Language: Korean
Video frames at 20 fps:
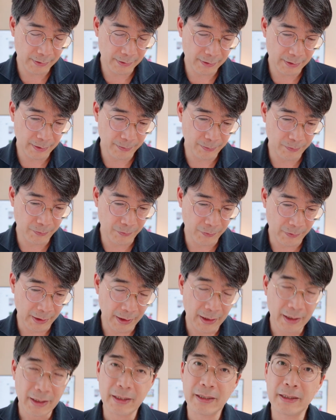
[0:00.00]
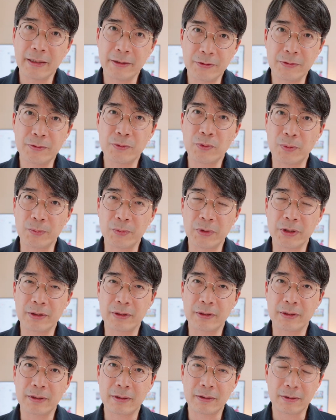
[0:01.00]
참 잊을 수
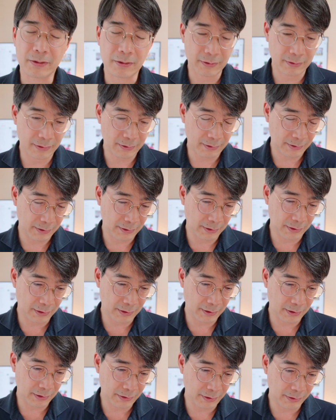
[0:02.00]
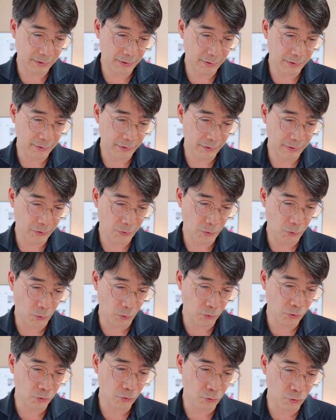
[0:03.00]
없는 그런 일이 터지는 거예요.
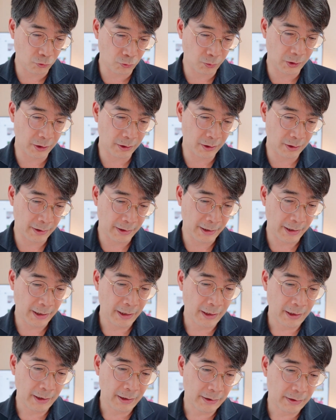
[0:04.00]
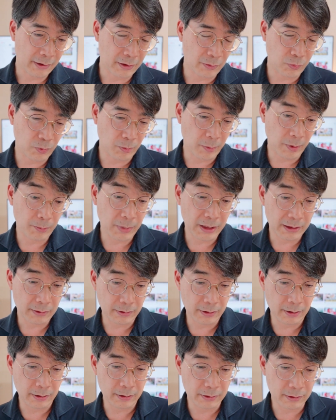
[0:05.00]
온 국민을 슬픔에
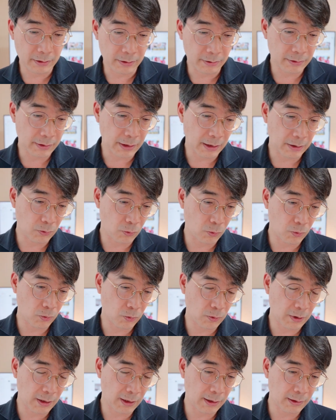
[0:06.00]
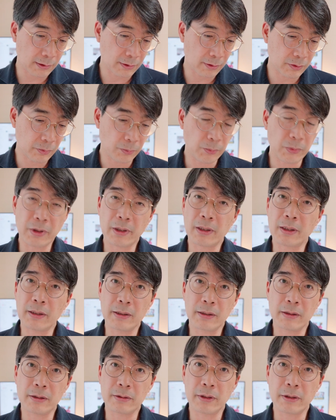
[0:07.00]
빠뜨리는 그런 사고가 터집니다.
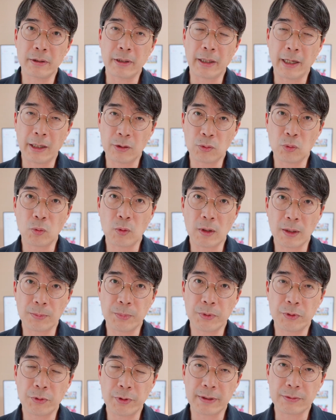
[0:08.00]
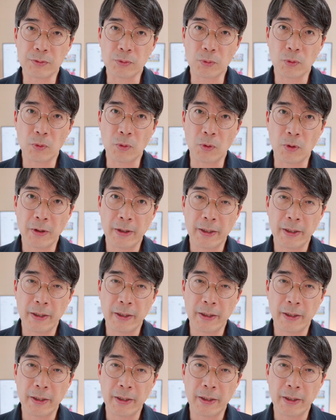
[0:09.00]
이럴 땐 애도가 필요하죠.